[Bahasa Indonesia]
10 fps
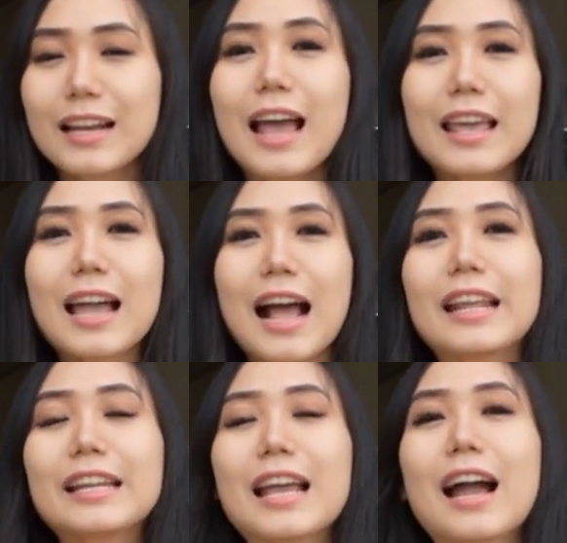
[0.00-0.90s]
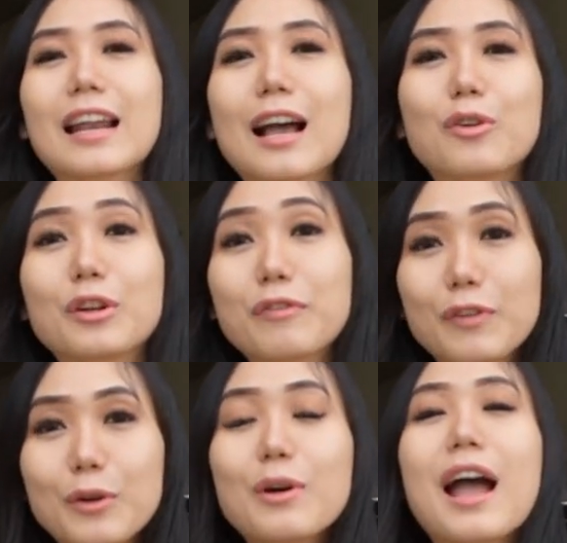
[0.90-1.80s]
Nah, yang kali ini akan aku
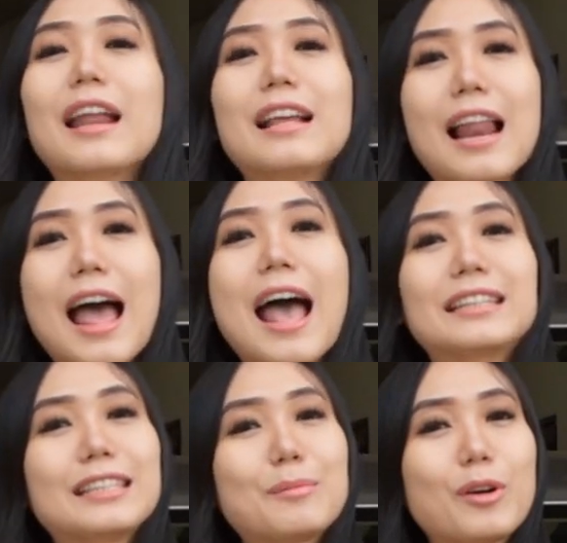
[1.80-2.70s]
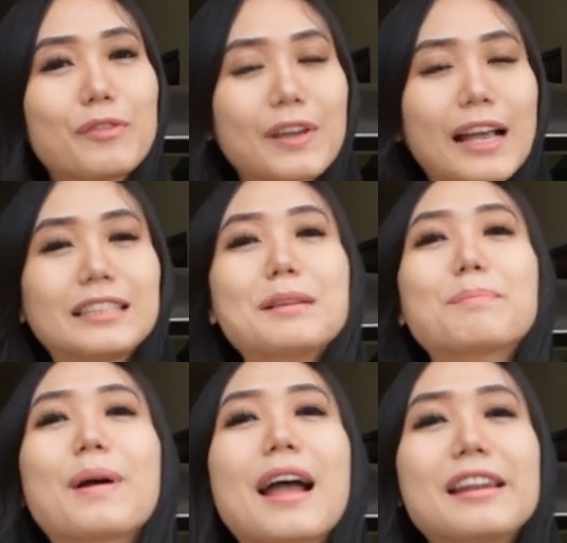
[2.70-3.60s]
review adalah hasil
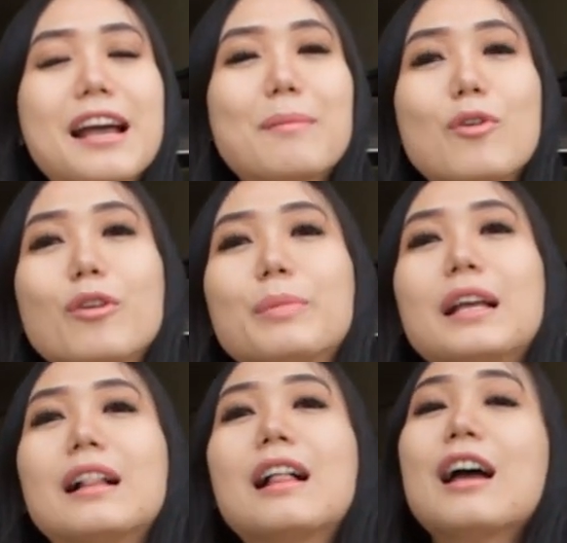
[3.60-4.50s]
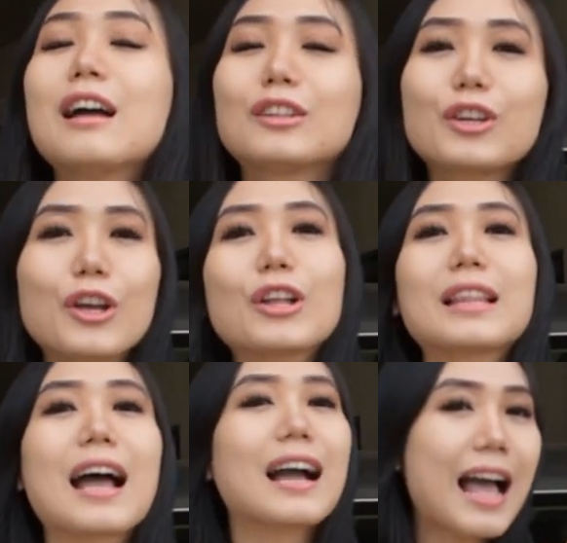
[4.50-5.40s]
modifikasi pada mobil
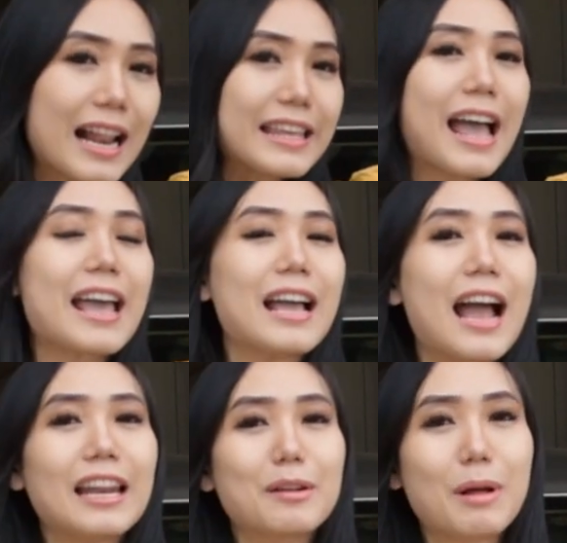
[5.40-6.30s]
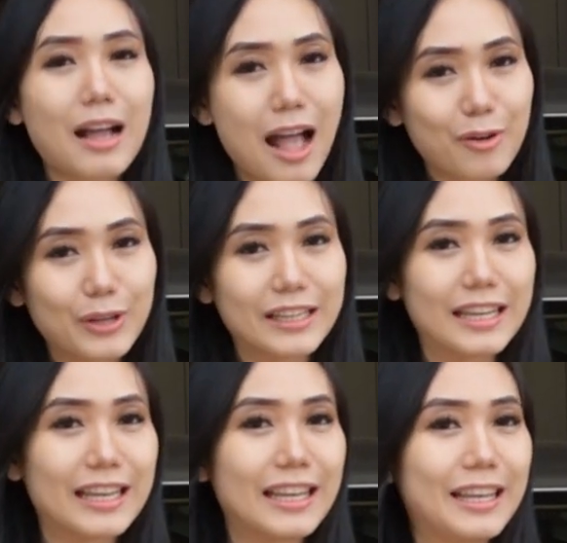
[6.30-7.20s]
Toyota Calya yang ada di belakang aku
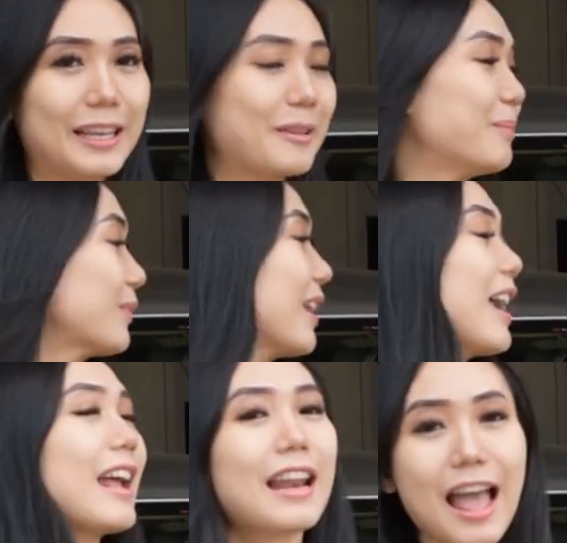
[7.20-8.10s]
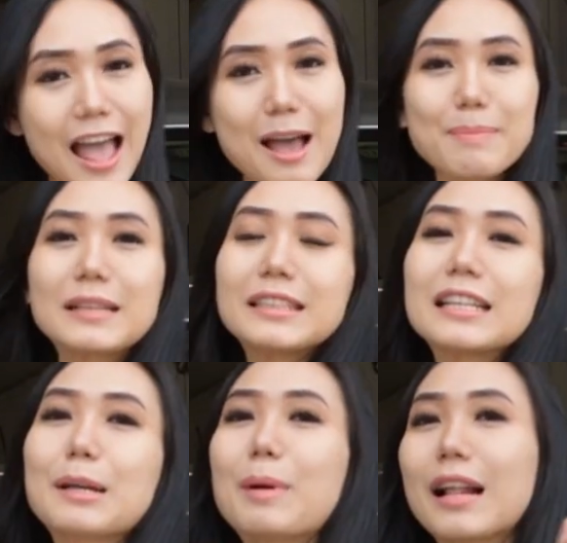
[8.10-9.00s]
ini. Nah,
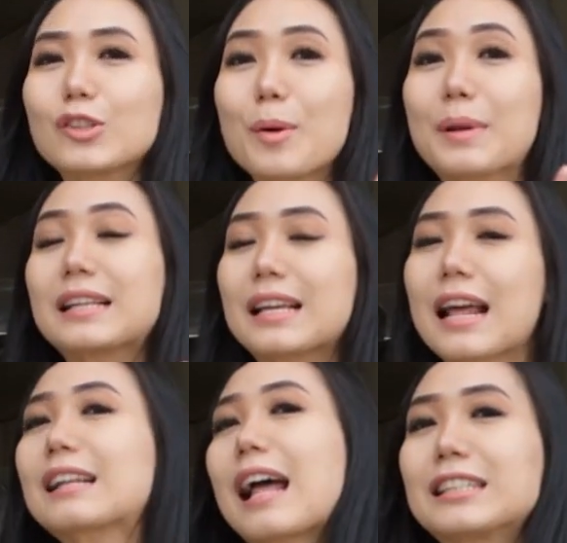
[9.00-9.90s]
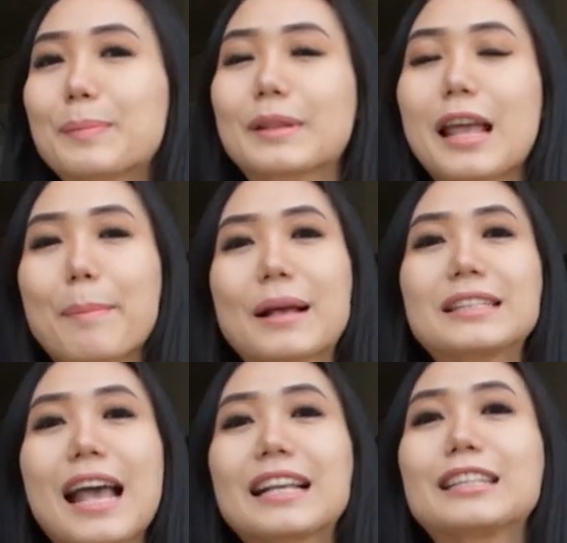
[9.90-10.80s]
pastinya sahabat Klasiko penasaran kan seperti apa
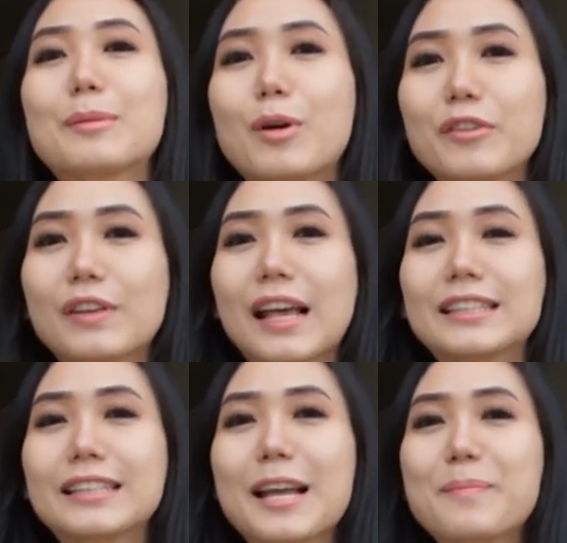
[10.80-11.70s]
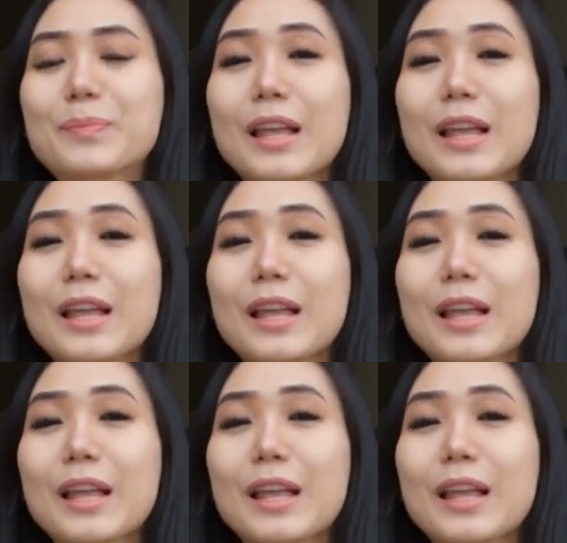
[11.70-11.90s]
sih hasil modifikasinya?